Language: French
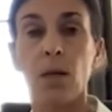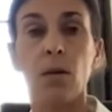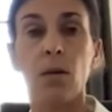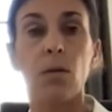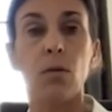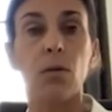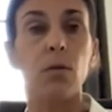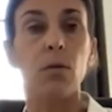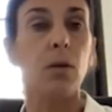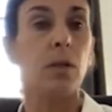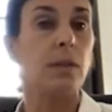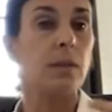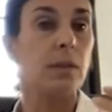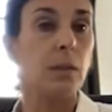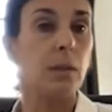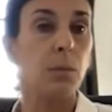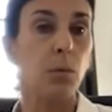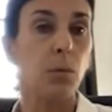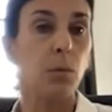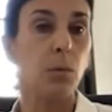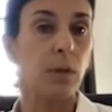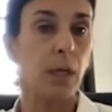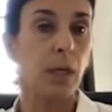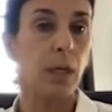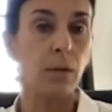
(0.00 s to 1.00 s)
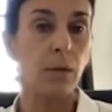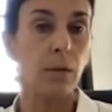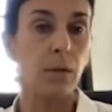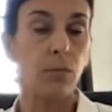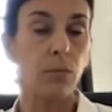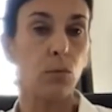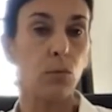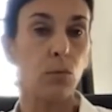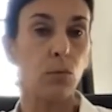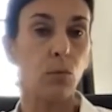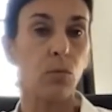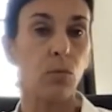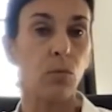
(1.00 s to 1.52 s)
euh, et si peut-être il
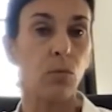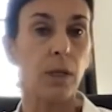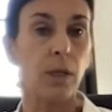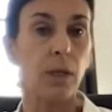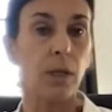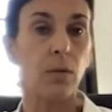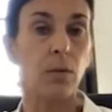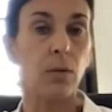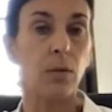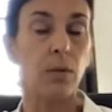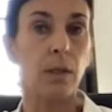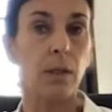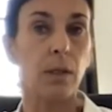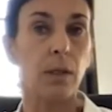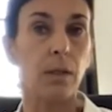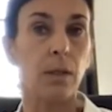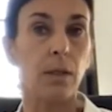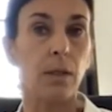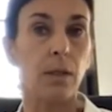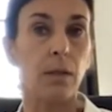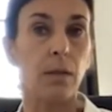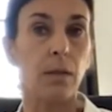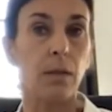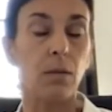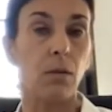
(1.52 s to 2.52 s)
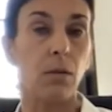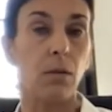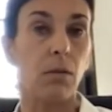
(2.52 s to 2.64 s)
faut trouver euh, des,